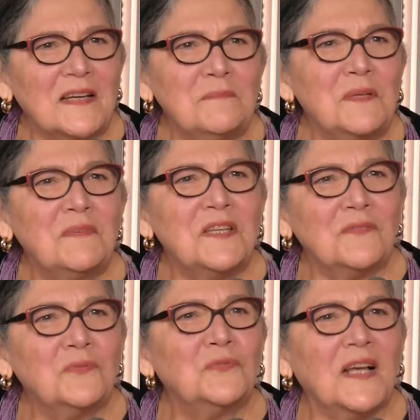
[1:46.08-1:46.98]
en mi
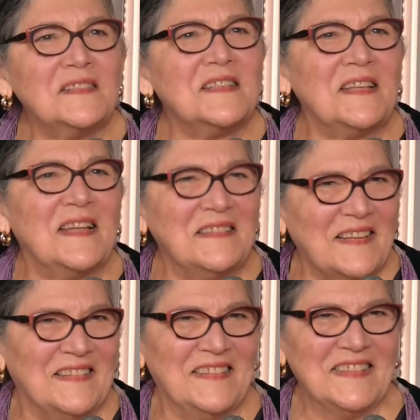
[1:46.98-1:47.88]
vida. Fue un
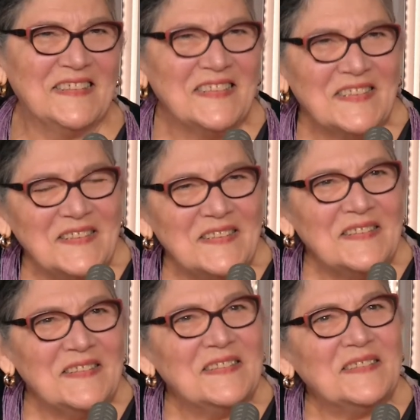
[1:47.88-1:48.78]
accidente.
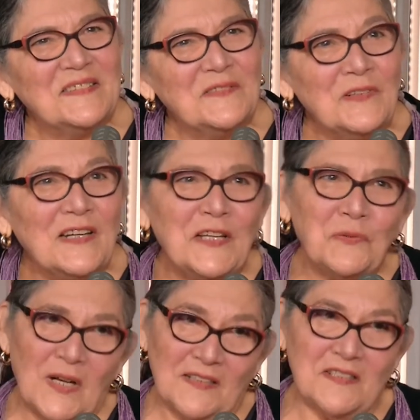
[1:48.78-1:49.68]
un
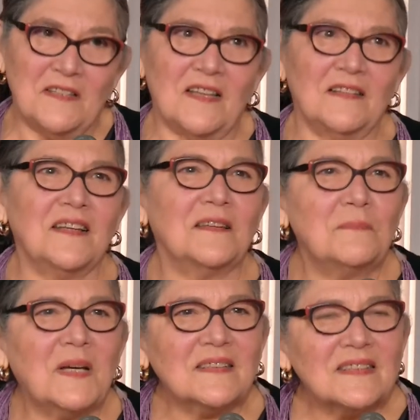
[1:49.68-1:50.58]
lindo accidente,
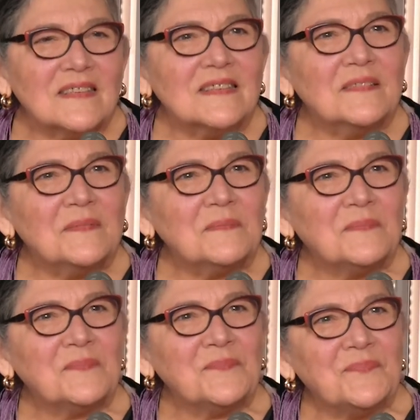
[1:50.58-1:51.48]
además. Empiezas a
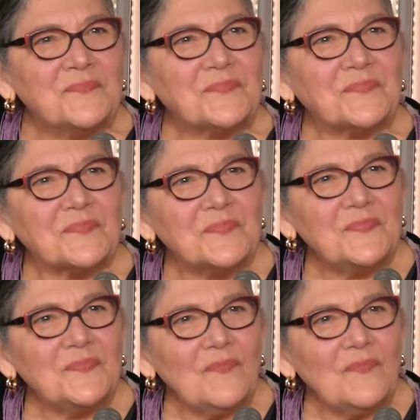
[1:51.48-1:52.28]
estudiar arte porque te interesaba la